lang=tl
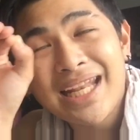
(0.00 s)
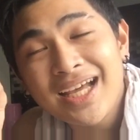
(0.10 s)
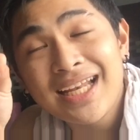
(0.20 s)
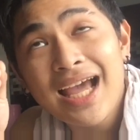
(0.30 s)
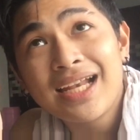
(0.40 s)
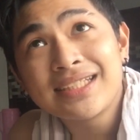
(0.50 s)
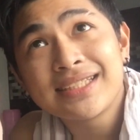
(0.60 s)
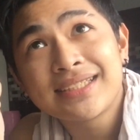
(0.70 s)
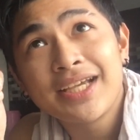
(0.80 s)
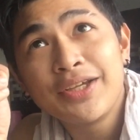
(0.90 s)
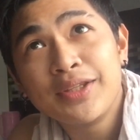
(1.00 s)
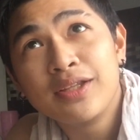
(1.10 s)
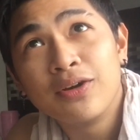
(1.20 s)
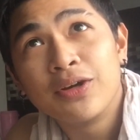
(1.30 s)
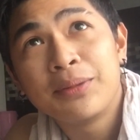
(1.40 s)
pinakilala siya sa'yo
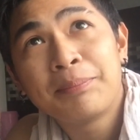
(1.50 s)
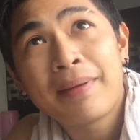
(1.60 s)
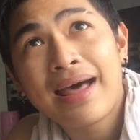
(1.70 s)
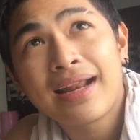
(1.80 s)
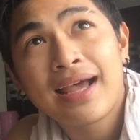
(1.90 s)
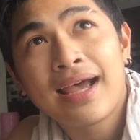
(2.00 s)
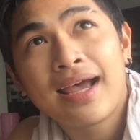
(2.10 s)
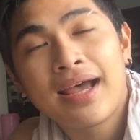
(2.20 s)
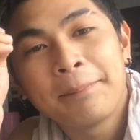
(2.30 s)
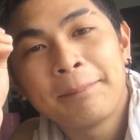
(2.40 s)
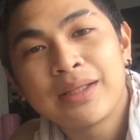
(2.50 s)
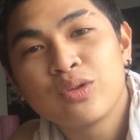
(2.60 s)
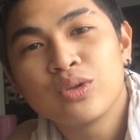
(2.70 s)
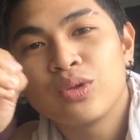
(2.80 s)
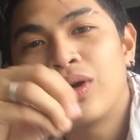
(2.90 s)
ni Lord para
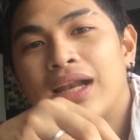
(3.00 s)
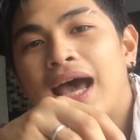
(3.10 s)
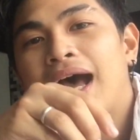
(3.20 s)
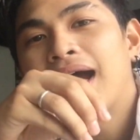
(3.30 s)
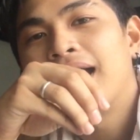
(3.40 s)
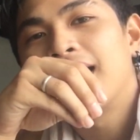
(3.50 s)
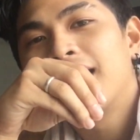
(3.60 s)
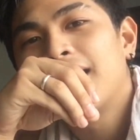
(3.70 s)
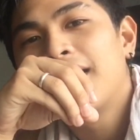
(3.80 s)
matuto ka lang